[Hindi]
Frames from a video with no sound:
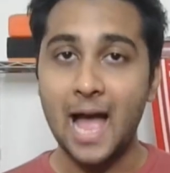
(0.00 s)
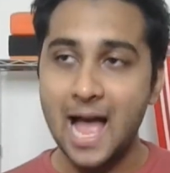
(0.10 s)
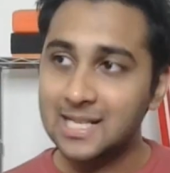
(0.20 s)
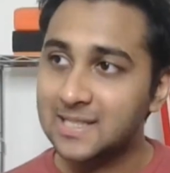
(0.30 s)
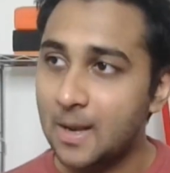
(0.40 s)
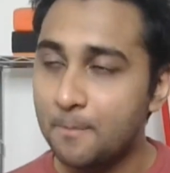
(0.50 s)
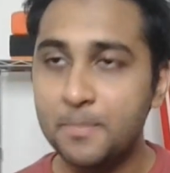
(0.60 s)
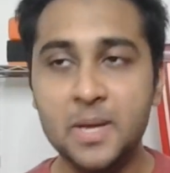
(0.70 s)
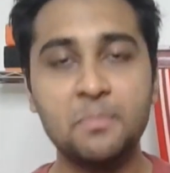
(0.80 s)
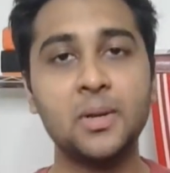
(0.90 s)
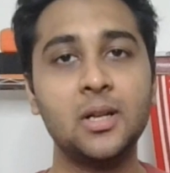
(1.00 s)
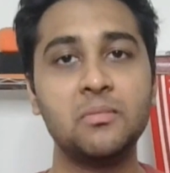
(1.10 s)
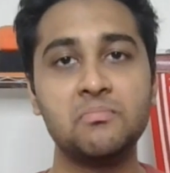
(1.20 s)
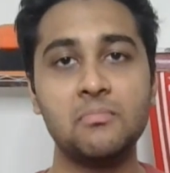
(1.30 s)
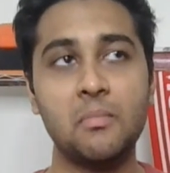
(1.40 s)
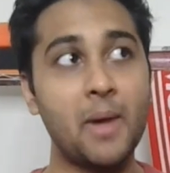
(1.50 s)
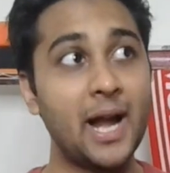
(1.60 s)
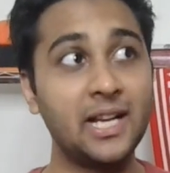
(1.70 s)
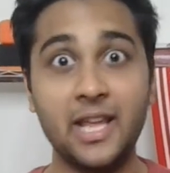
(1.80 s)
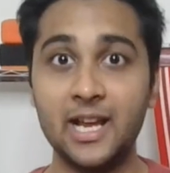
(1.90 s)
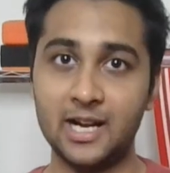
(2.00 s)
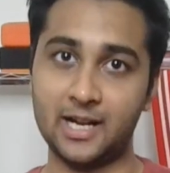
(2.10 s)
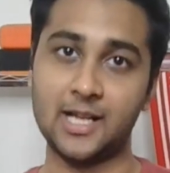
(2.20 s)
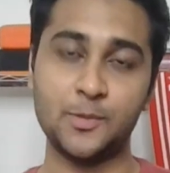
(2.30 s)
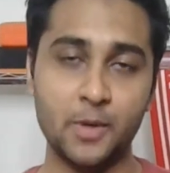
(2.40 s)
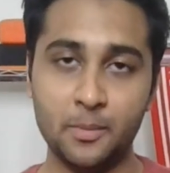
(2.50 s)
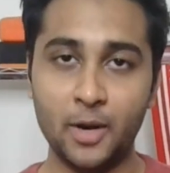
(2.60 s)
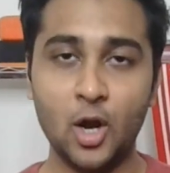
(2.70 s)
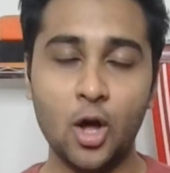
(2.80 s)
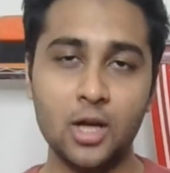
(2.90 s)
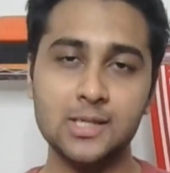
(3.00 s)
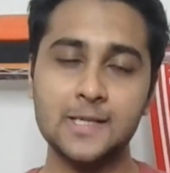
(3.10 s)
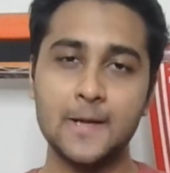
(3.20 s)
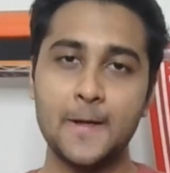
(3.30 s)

as some people might think it has been because